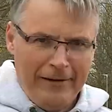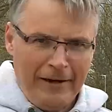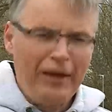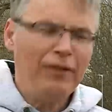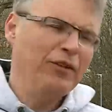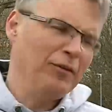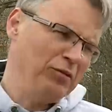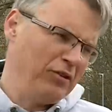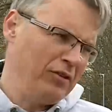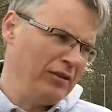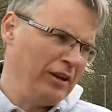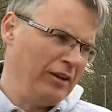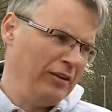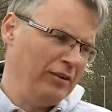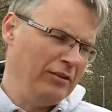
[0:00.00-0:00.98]
a jestem
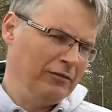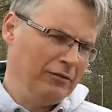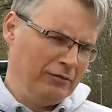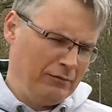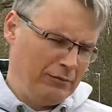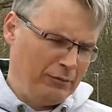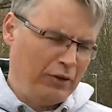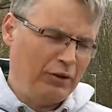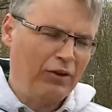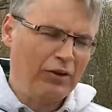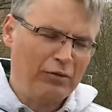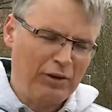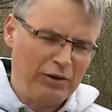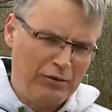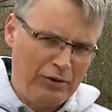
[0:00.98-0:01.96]
przekonany,
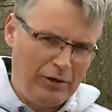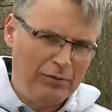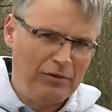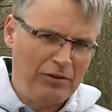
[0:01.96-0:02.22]
będąc łasuchem,